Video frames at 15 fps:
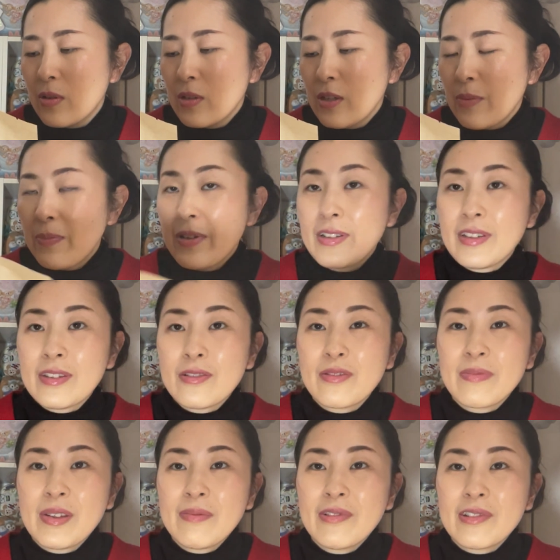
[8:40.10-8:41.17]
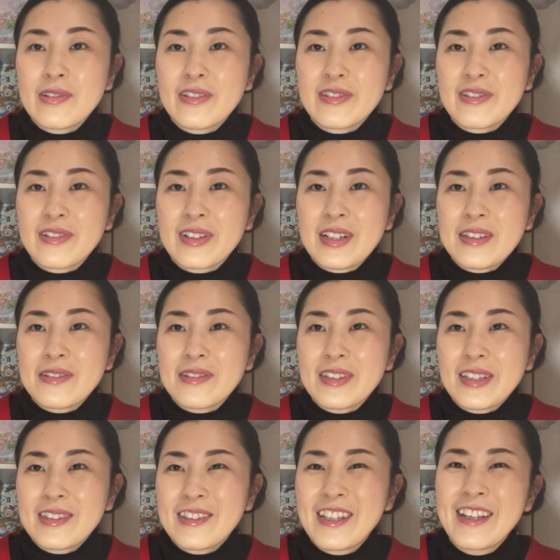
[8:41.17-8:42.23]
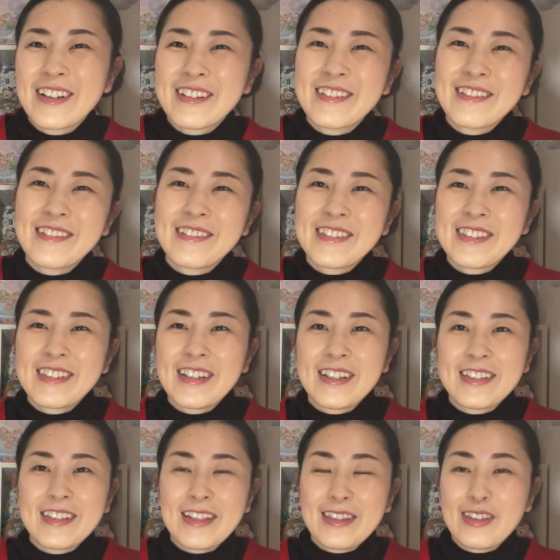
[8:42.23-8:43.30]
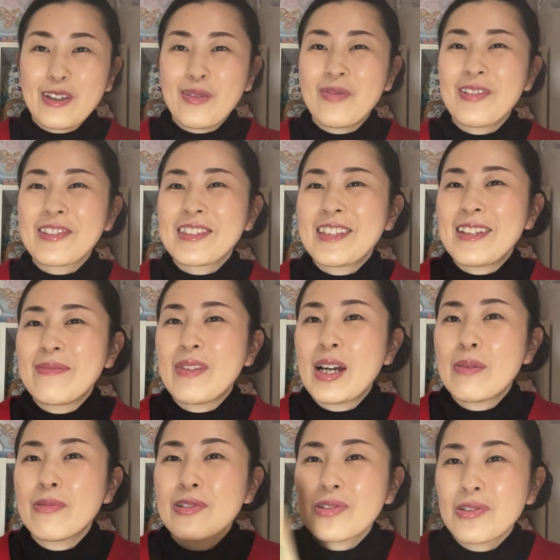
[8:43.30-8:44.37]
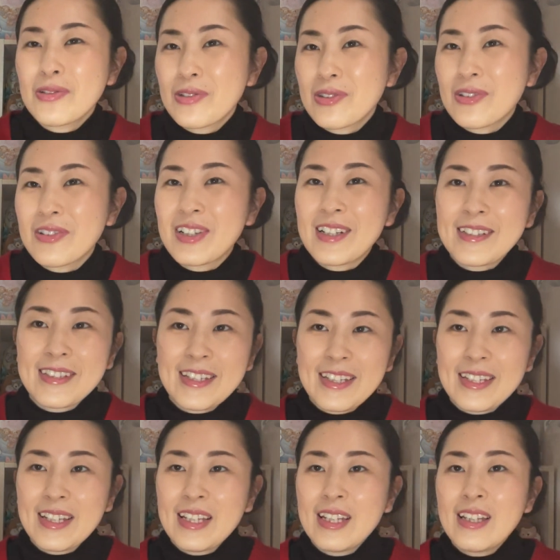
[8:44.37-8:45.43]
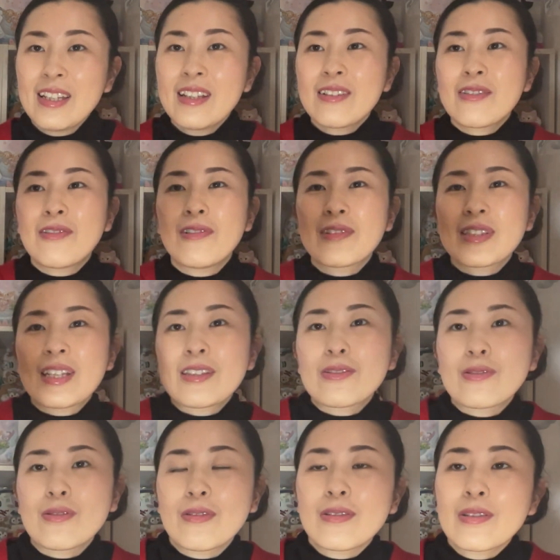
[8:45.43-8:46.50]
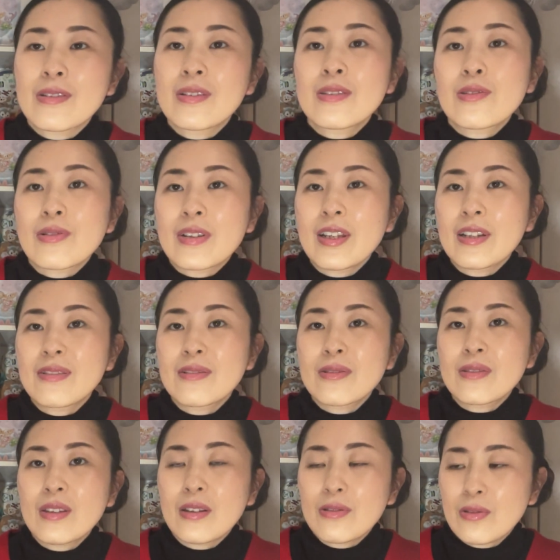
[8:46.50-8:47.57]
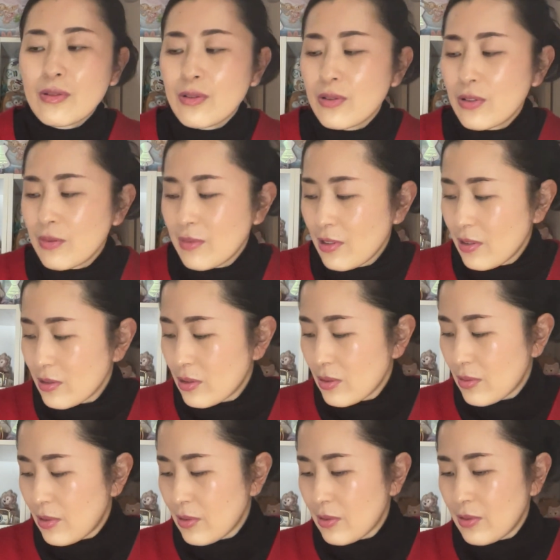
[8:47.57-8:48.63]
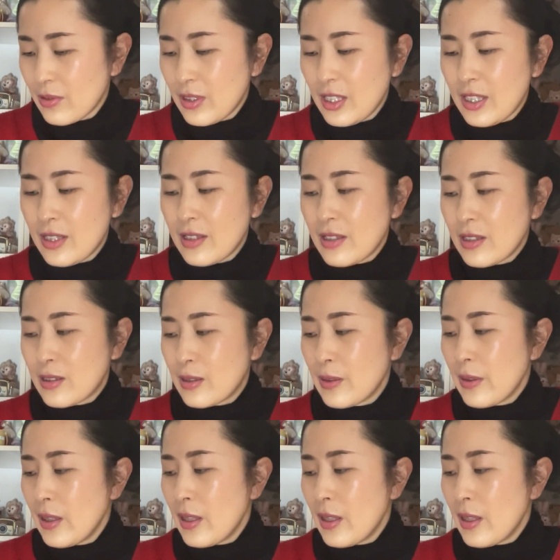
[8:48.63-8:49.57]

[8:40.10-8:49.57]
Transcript: やっぱり飲み物とかの節約をしたいなって思ってマイボトルとかにこうさっと溶けるっていうところもすごくいいです。